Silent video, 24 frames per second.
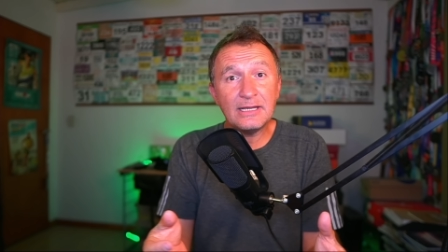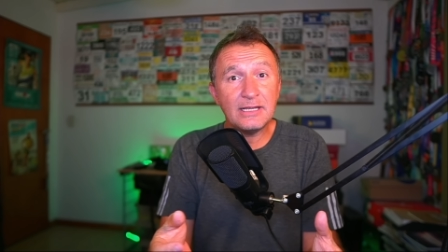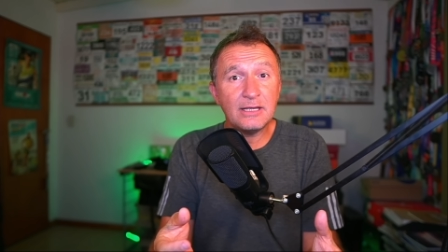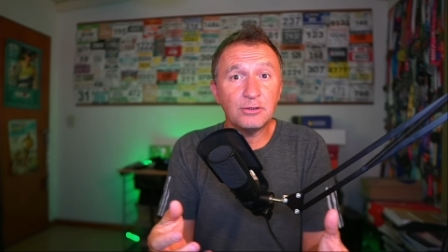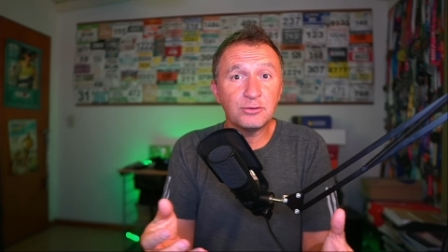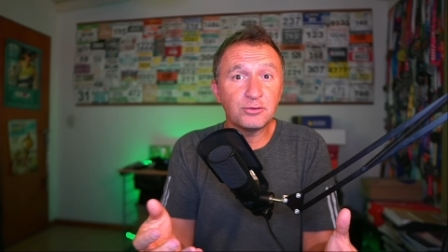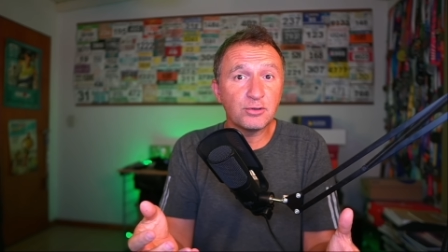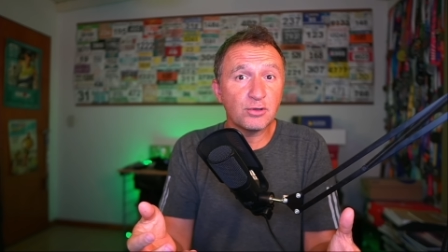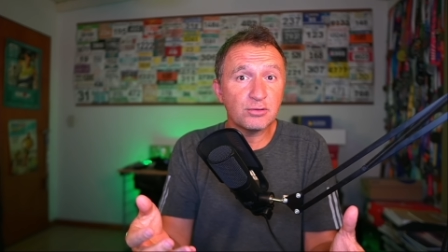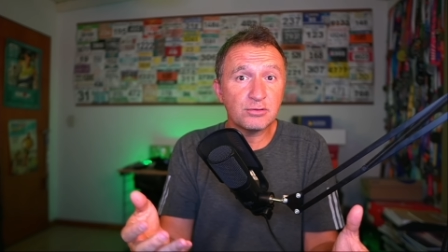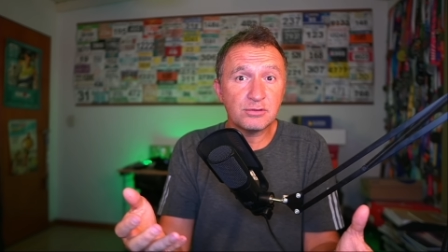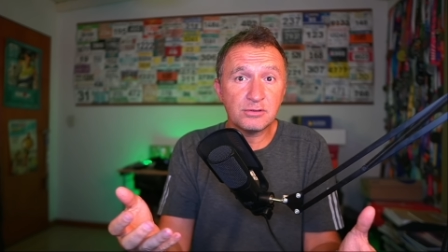que
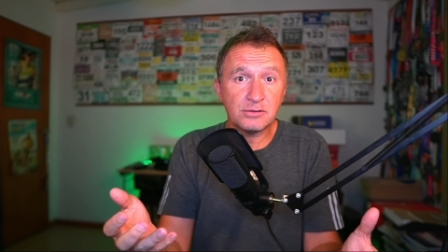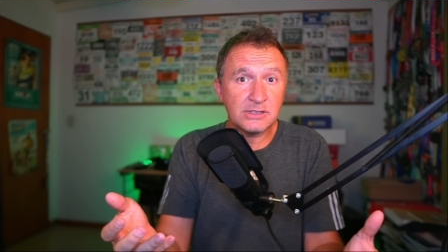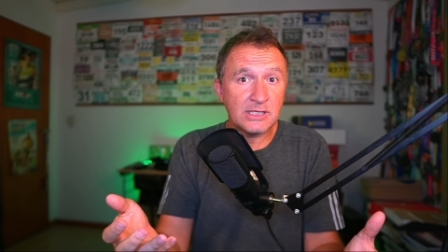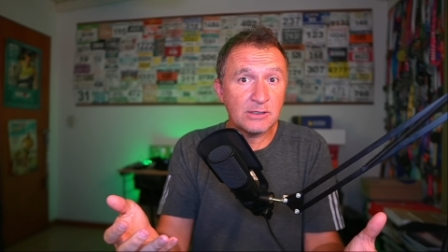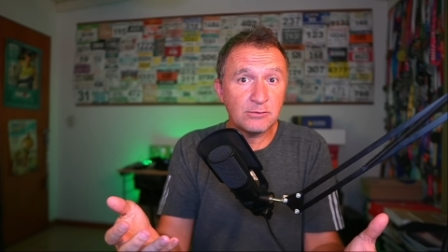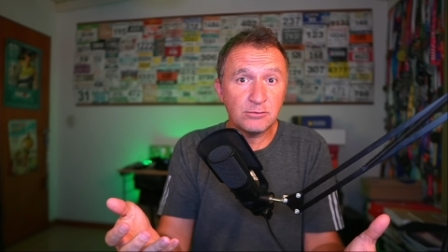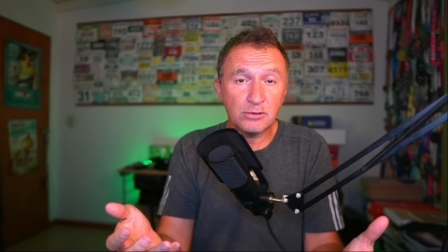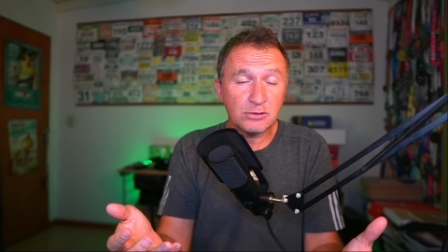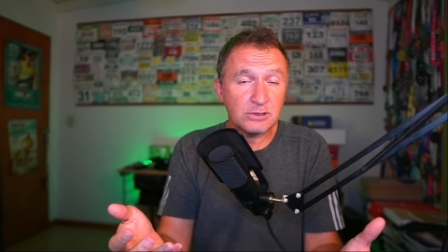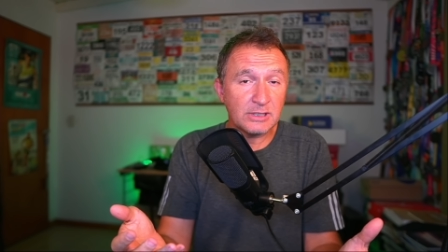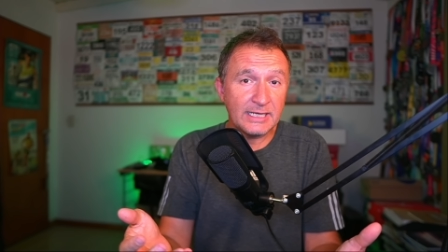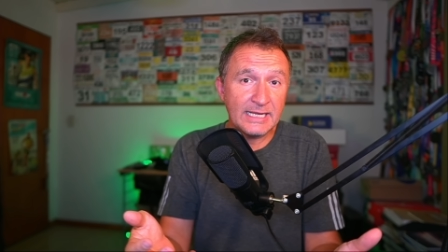otros
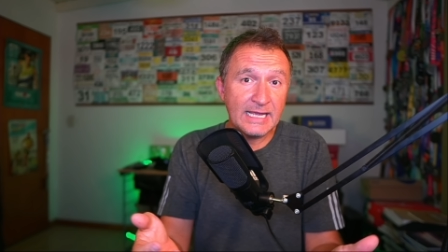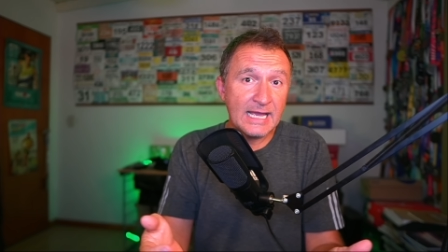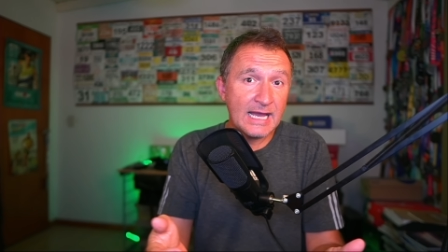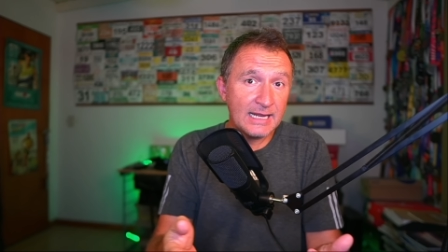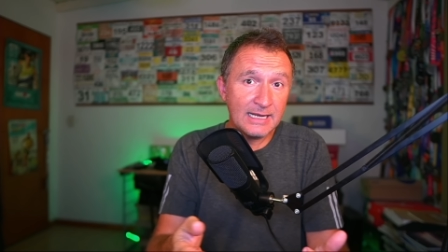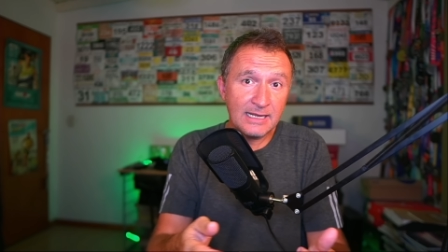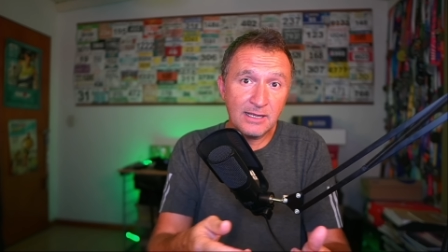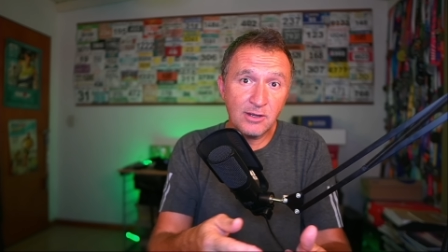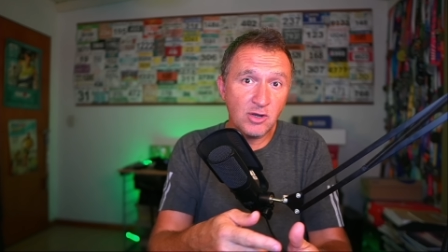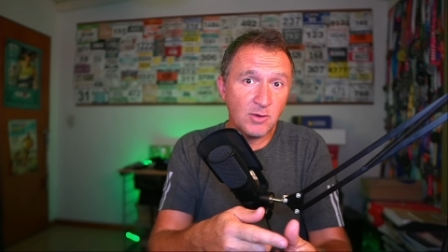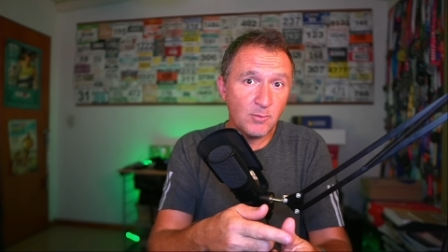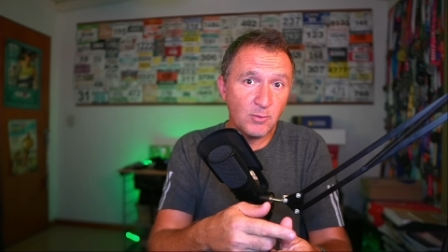
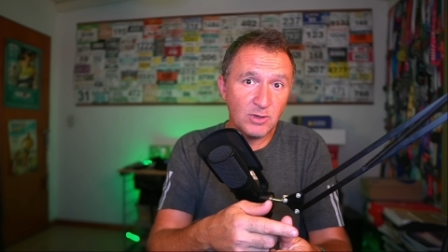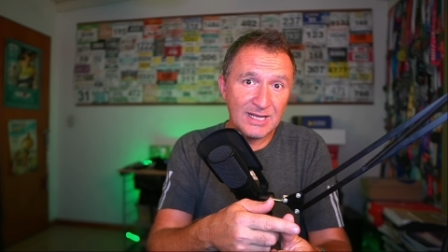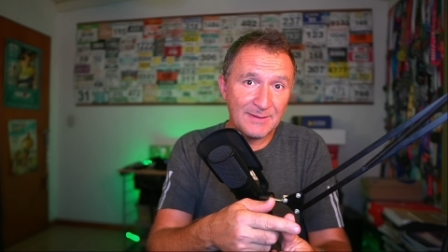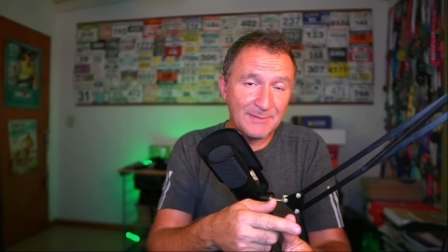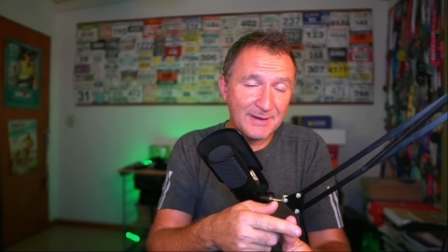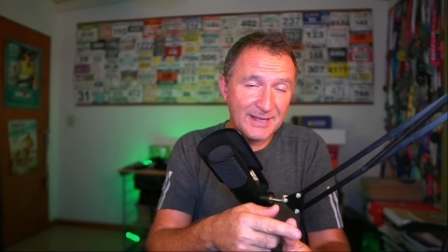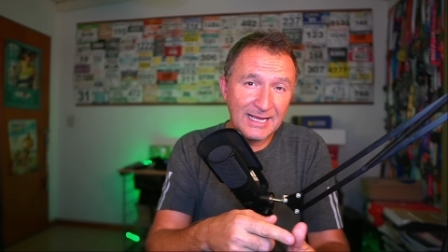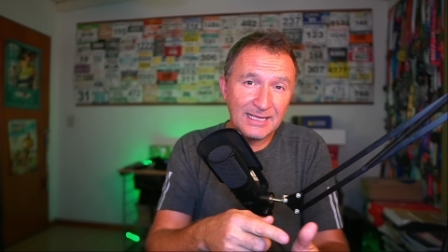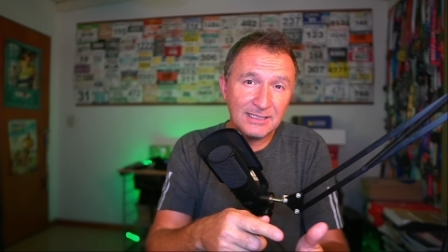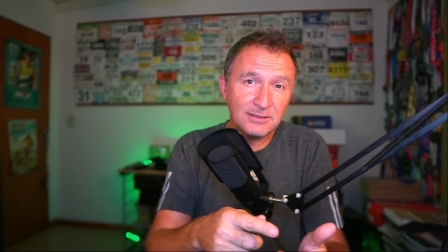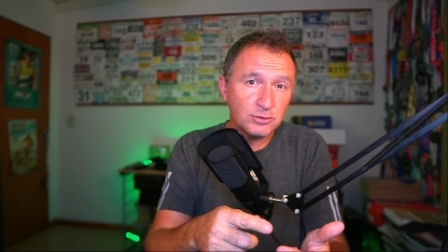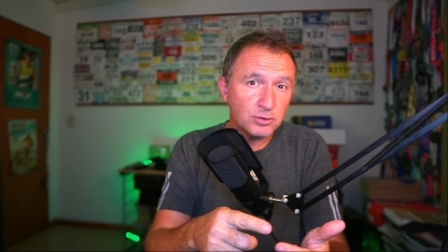pseudocereales como el
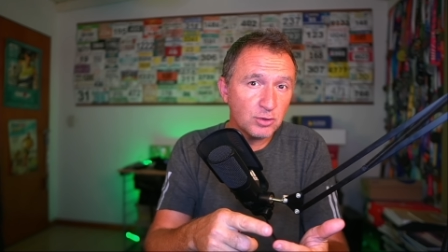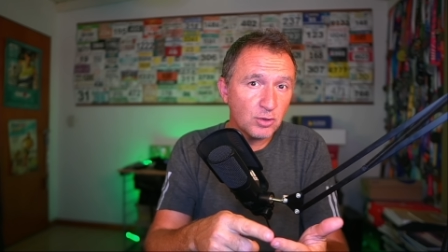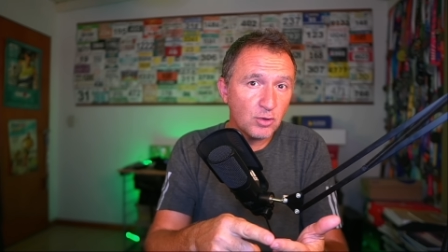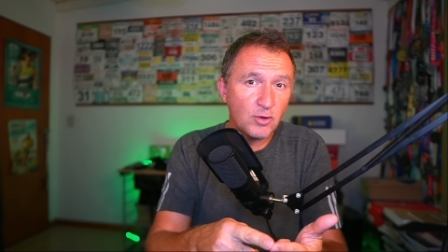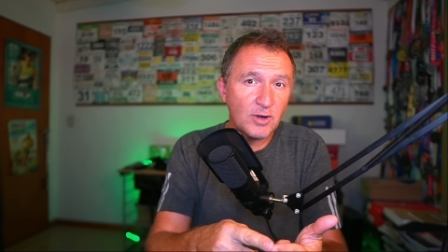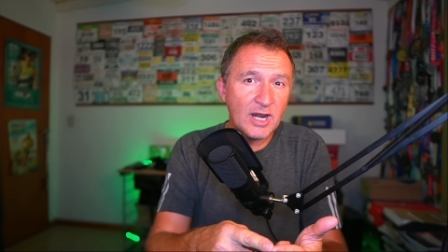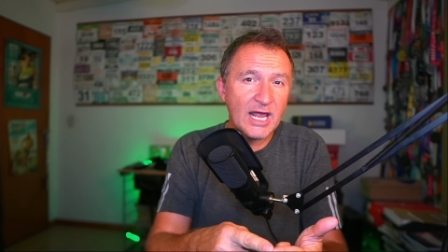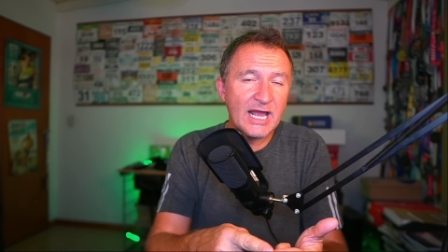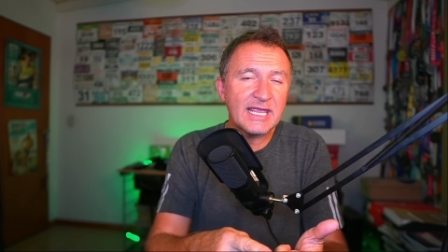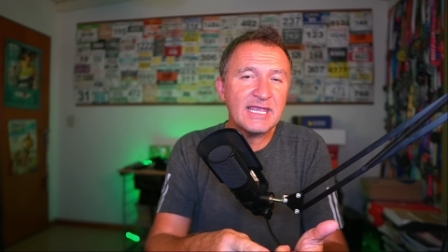amaranto o la